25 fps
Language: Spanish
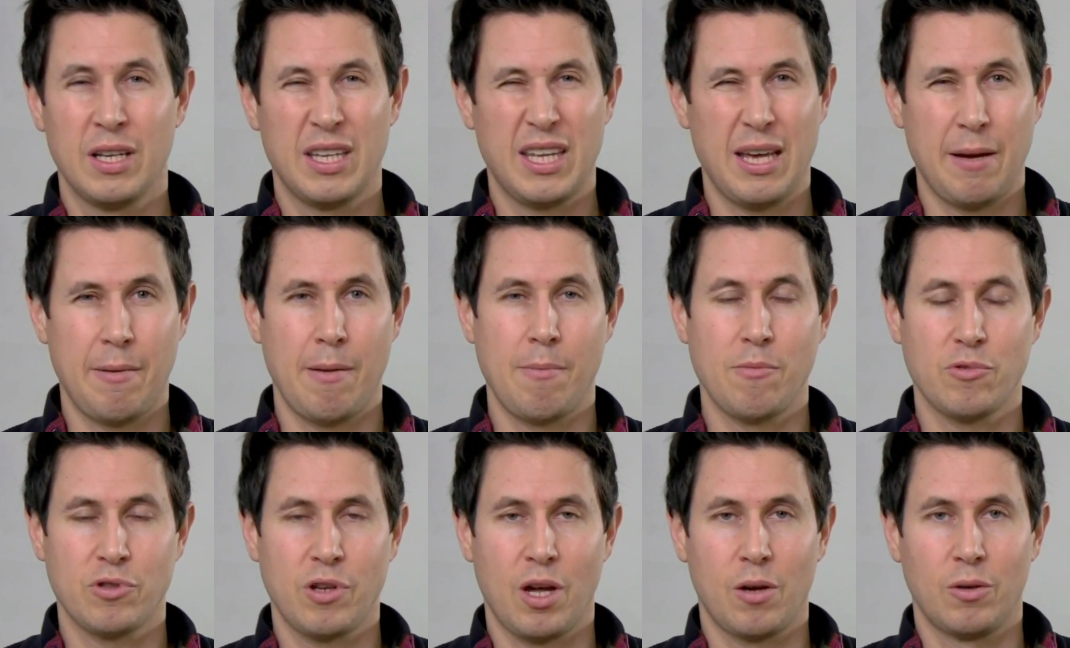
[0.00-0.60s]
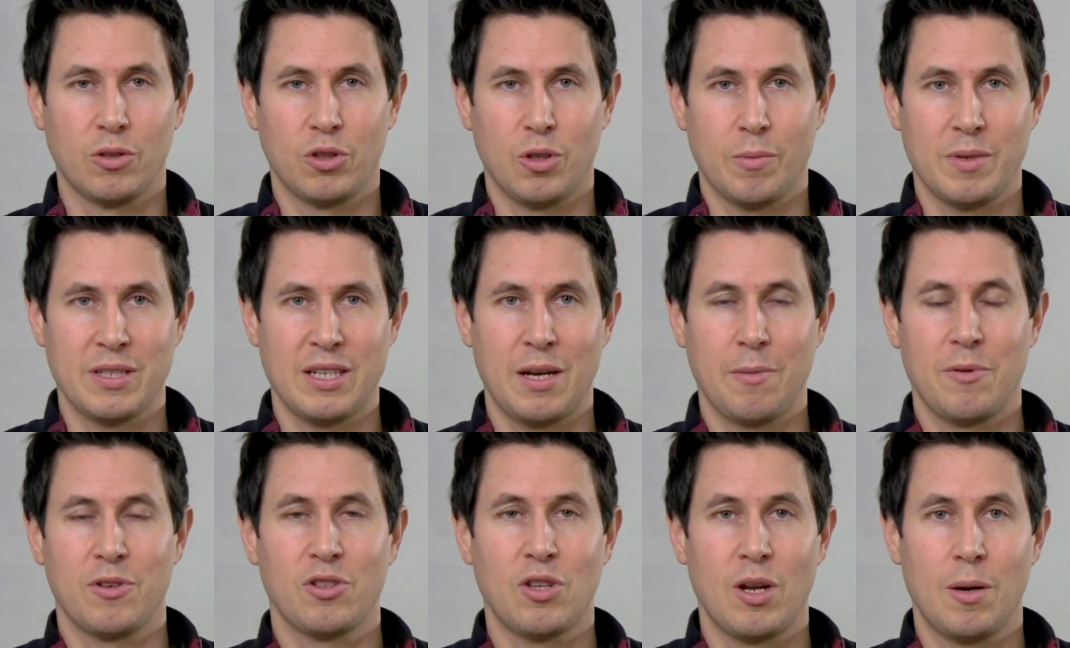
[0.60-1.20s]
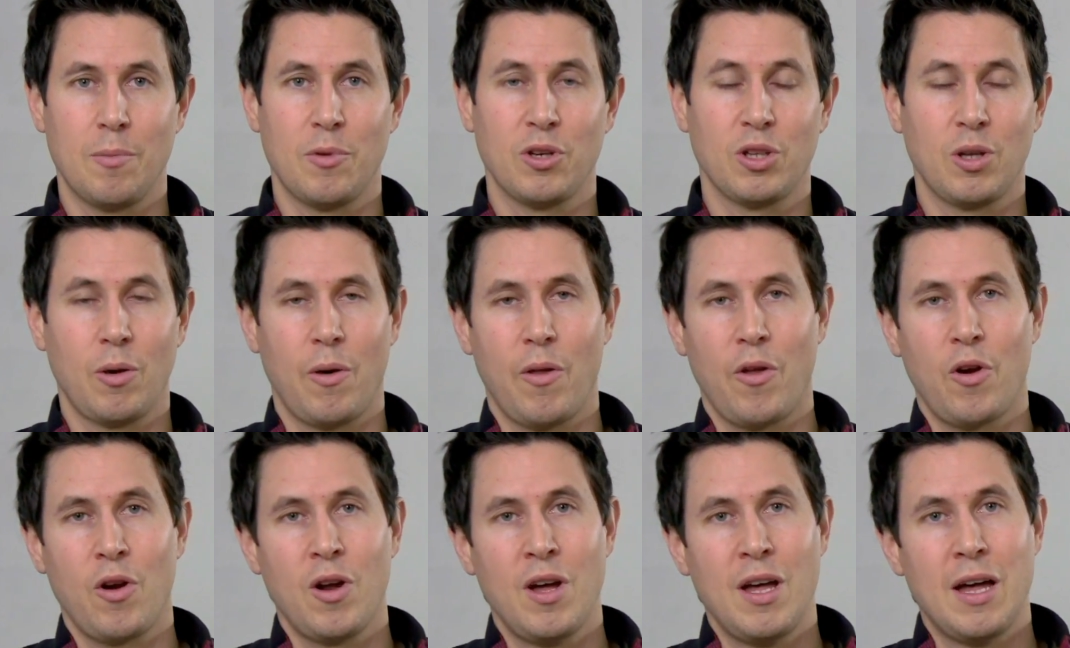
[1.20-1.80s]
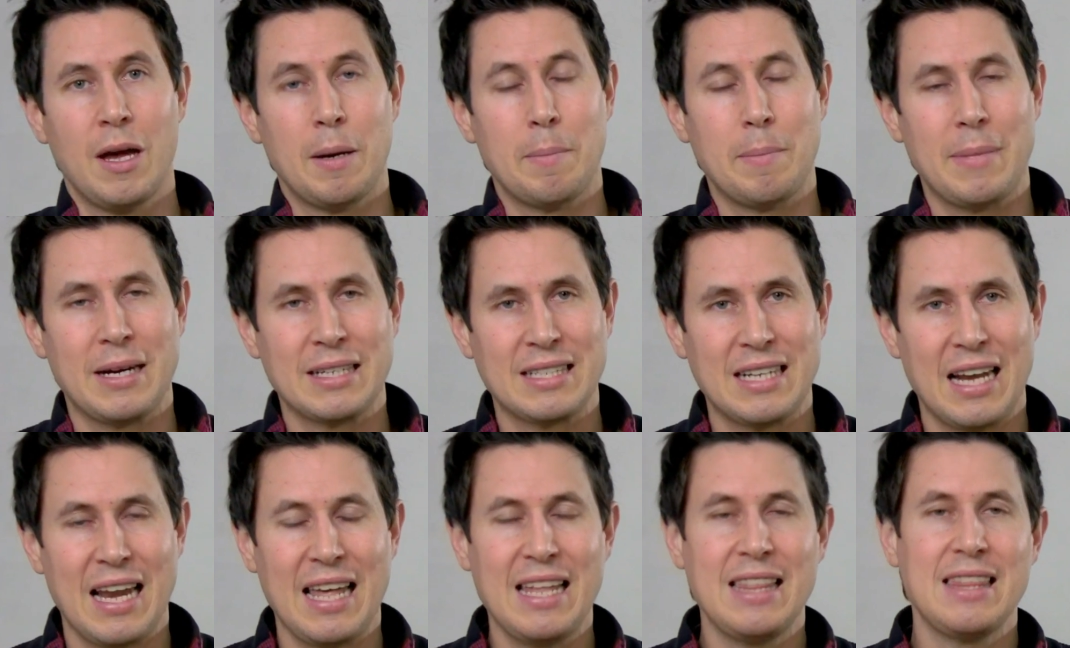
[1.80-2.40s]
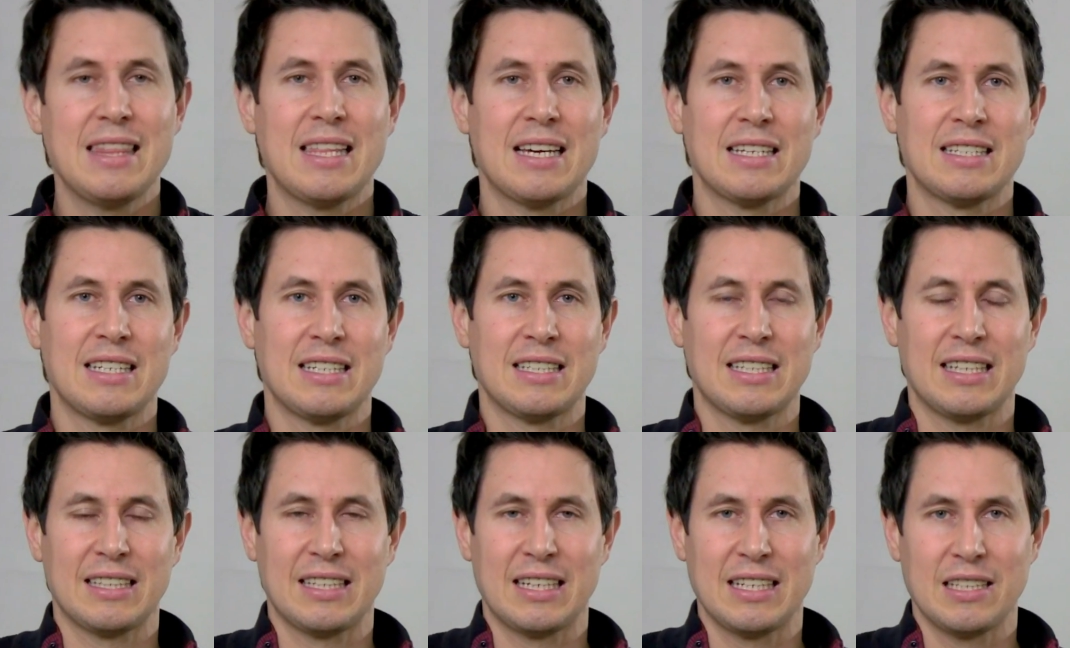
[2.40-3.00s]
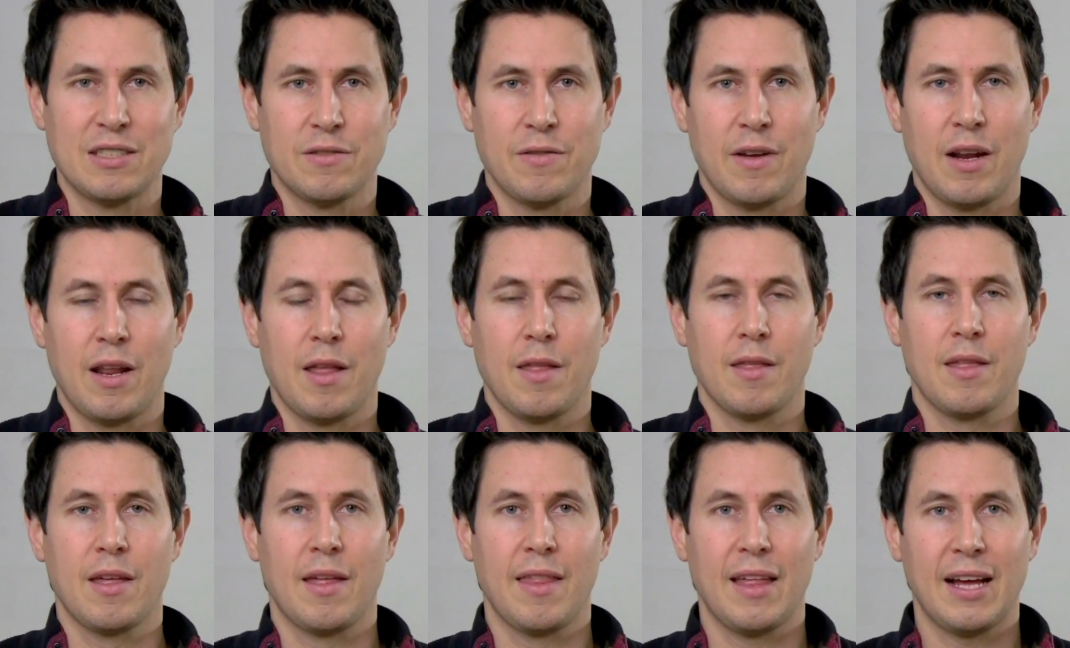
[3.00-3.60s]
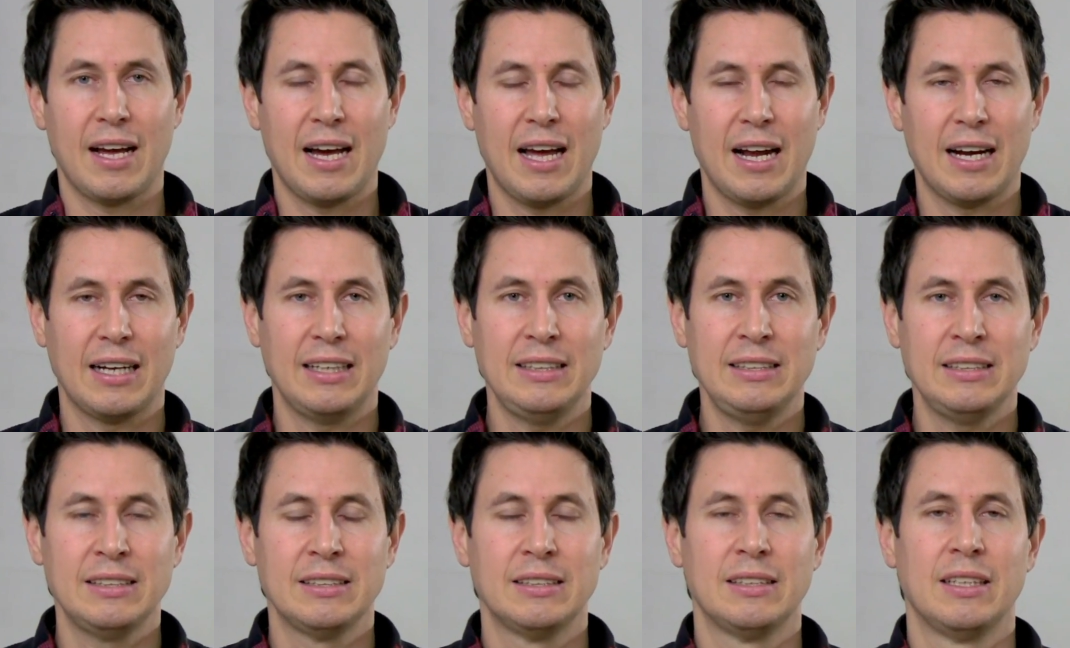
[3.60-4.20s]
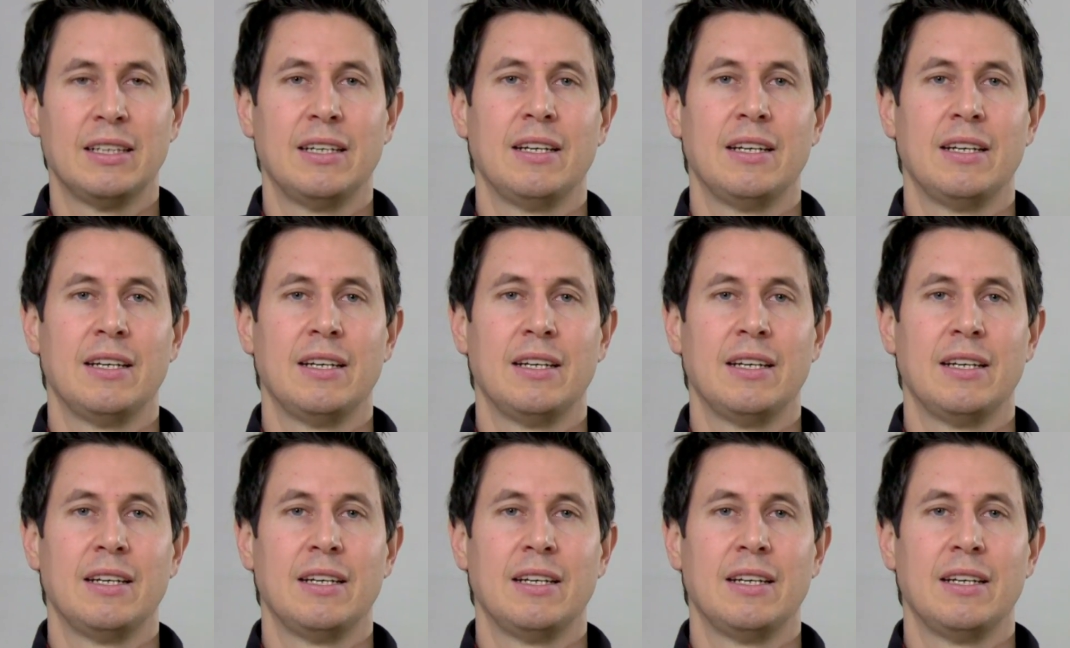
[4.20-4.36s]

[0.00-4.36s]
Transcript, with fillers: Ya vimos que cuanto más abierto el amortiguador, más lenta es esta transferencia de cargas.